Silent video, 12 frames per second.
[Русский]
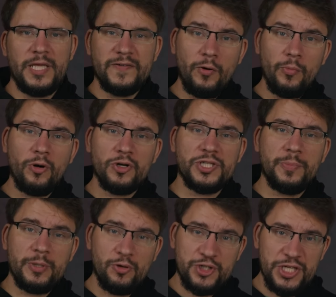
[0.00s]
Его можно
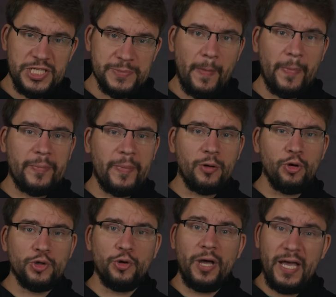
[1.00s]
получить по
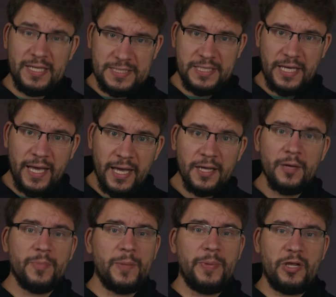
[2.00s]
промокоду SE э» при
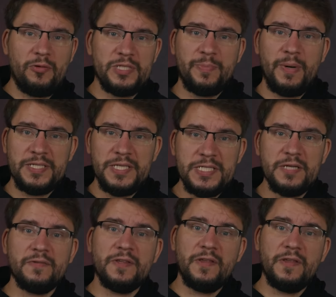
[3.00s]
первом депозите в